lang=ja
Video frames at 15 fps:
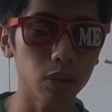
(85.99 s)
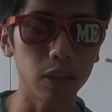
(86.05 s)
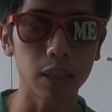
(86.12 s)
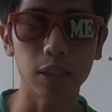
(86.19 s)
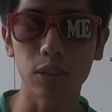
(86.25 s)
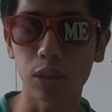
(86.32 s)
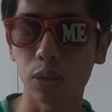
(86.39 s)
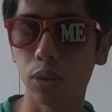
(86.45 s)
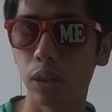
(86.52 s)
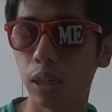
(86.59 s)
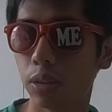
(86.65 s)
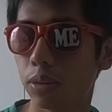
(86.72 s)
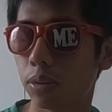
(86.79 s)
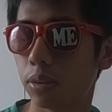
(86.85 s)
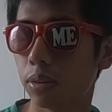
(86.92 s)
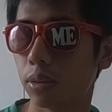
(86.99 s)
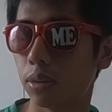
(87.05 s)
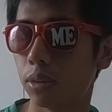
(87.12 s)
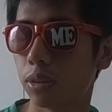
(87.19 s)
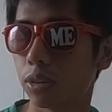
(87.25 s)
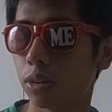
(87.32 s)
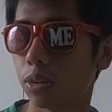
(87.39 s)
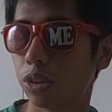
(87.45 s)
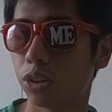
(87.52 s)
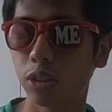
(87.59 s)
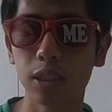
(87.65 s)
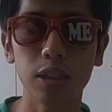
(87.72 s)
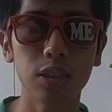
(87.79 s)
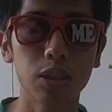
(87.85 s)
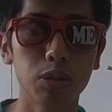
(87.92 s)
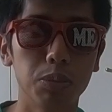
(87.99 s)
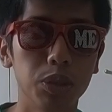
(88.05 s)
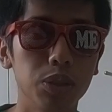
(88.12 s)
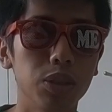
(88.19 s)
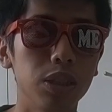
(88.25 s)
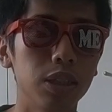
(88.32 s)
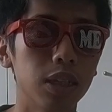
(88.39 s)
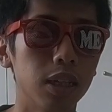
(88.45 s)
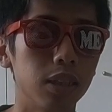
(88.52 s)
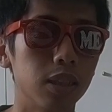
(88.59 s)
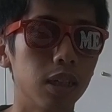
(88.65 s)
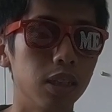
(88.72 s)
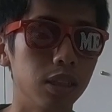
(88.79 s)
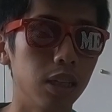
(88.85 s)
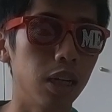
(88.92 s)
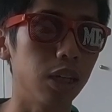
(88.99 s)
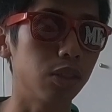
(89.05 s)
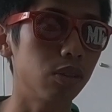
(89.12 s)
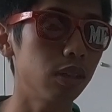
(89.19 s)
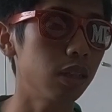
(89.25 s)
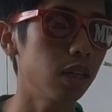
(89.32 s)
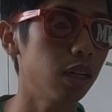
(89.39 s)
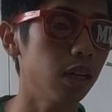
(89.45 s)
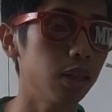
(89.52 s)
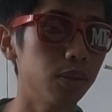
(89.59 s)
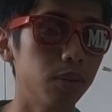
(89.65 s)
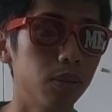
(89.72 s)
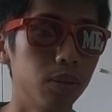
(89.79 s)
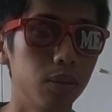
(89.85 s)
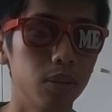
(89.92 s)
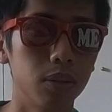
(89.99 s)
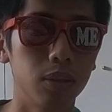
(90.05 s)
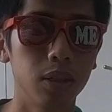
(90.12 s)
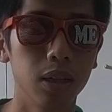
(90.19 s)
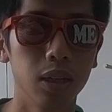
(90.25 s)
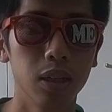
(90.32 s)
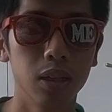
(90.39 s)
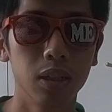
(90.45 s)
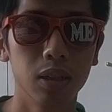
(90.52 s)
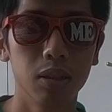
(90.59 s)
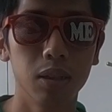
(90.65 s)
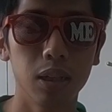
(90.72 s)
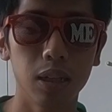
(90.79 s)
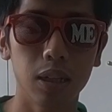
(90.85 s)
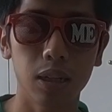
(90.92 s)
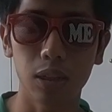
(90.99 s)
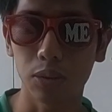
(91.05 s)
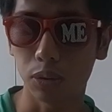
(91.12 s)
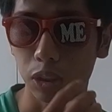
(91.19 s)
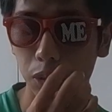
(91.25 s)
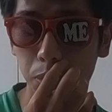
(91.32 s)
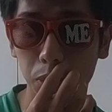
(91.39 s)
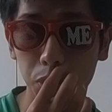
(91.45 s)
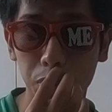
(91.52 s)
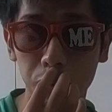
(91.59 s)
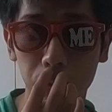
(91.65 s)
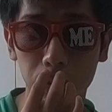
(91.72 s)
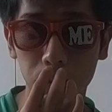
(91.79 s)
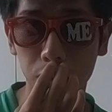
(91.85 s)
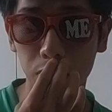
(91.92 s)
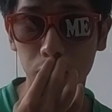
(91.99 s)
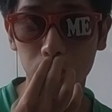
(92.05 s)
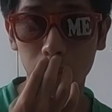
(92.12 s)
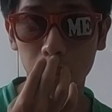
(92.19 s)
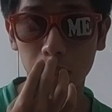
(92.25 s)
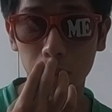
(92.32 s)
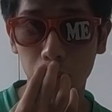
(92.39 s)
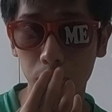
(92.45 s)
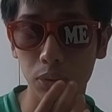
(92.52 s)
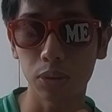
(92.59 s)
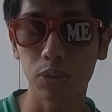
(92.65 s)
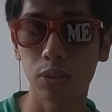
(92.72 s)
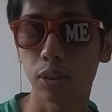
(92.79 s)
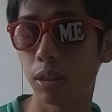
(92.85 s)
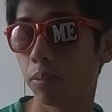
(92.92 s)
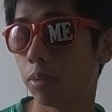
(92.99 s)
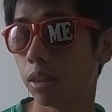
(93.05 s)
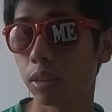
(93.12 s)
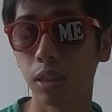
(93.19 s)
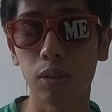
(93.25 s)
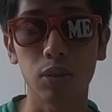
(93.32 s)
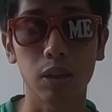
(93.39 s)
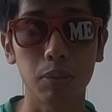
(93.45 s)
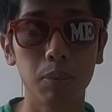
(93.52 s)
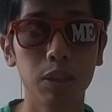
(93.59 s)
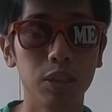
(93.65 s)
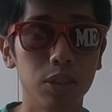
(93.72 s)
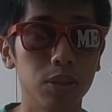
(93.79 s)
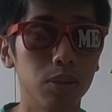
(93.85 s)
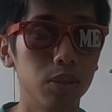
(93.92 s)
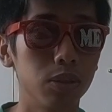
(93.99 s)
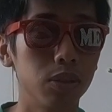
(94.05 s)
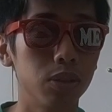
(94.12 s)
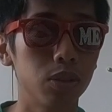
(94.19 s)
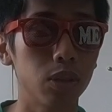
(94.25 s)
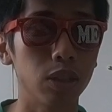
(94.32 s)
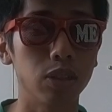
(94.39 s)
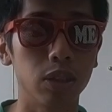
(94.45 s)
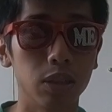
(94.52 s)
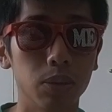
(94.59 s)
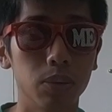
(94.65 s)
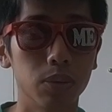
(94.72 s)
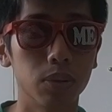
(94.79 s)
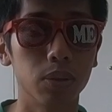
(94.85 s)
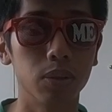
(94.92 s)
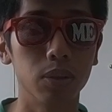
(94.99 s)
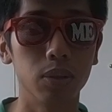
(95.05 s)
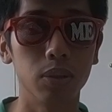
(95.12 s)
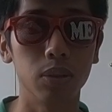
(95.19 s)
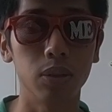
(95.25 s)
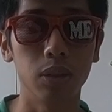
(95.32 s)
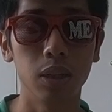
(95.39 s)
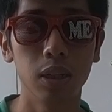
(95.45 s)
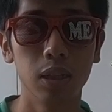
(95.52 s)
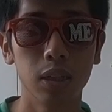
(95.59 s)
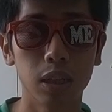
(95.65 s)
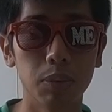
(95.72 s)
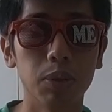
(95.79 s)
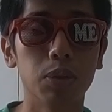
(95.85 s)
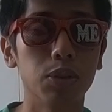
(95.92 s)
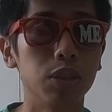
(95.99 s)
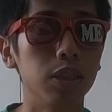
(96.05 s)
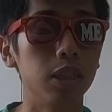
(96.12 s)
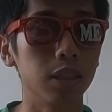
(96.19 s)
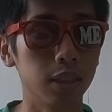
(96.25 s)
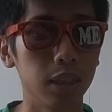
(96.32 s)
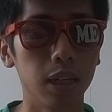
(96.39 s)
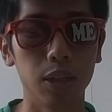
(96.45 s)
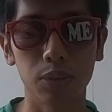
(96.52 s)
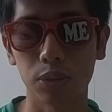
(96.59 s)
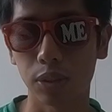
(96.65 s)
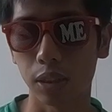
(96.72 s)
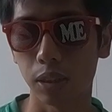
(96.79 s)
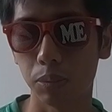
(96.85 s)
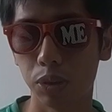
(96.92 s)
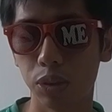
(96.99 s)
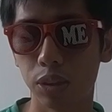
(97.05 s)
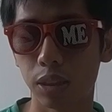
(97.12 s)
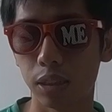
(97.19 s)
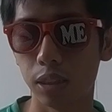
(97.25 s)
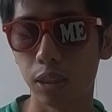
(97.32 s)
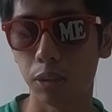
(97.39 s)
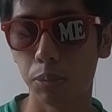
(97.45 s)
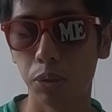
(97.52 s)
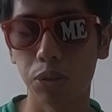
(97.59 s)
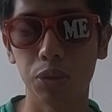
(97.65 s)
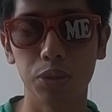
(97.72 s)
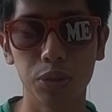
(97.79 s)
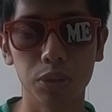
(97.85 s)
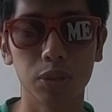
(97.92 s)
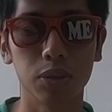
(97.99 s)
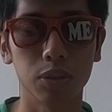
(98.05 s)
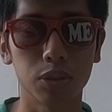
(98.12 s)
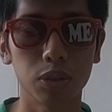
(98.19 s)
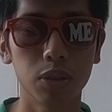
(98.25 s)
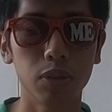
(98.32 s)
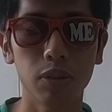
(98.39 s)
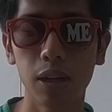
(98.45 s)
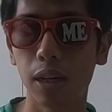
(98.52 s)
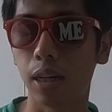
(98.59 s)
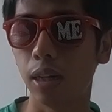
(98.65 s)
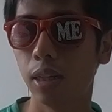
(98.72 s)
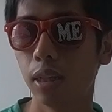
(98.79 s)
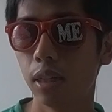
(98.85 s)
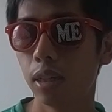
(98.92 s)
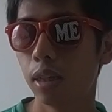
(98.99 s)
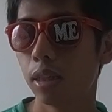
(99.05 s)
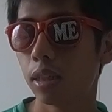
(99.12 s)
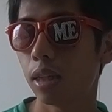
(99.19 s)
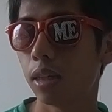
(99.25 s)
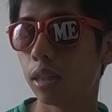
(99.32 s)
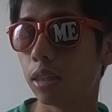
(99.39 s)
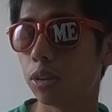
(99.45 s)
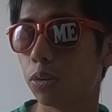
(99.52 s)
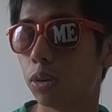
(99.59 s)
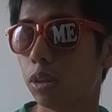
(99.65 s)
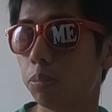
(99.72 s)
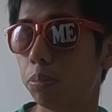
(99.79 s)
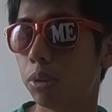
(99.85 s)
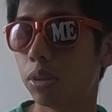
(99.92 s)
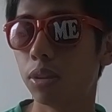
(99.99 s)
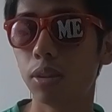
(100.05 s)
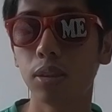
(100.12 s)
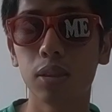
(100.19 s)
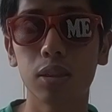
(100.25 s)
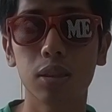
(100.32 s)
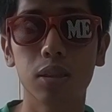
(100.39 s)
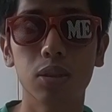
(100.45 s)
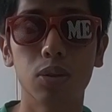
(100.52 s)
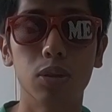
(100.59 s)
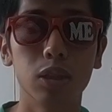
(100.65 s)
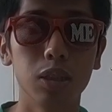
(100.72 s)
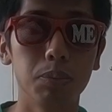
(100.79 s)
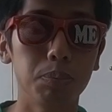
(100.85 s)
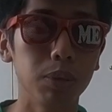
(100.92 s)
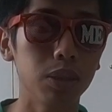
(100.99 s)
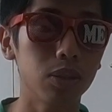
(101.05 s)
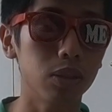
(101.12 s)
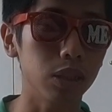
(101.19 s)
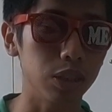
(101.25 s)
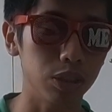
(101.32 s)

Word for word: は分かるけど、あのー、その出演してるミュージシャンに対してそうやって、あのー、ね、あの誹謗中傷するのはね本当許せませんのでマジそういう人たちはね本当やめてほしいですねあのそうやってミュージシャンに誹謗中傷するのそれはただ単にオリンピックオリンピックに